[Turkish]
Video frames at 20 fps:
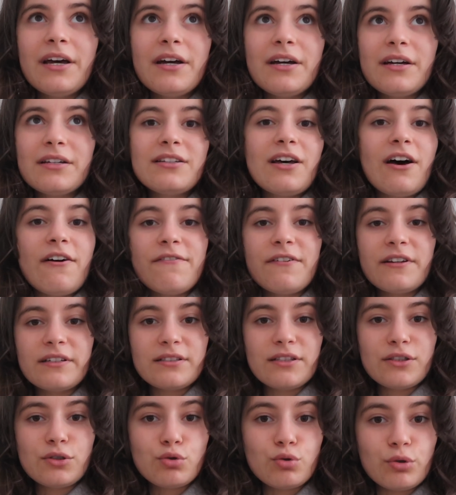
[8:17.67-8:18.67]
e, daha
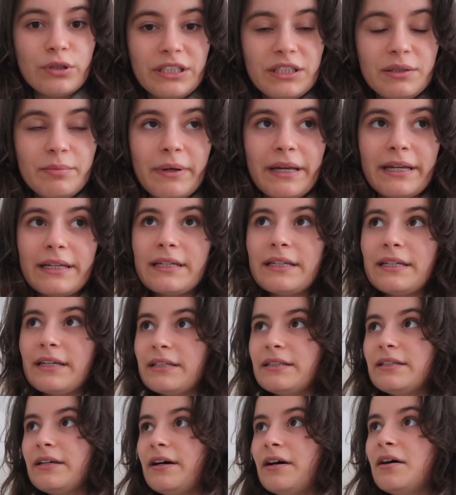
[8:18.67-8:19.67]
fazla su içmek
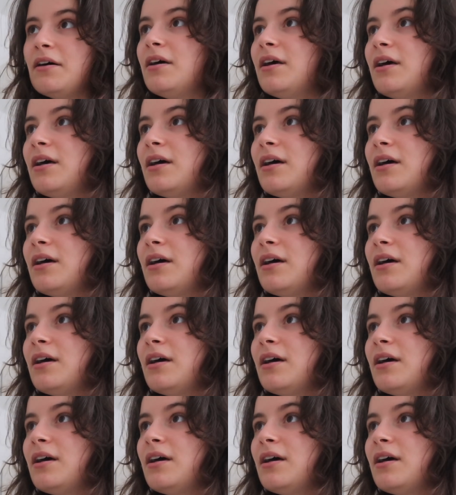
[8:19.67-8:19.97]
ya da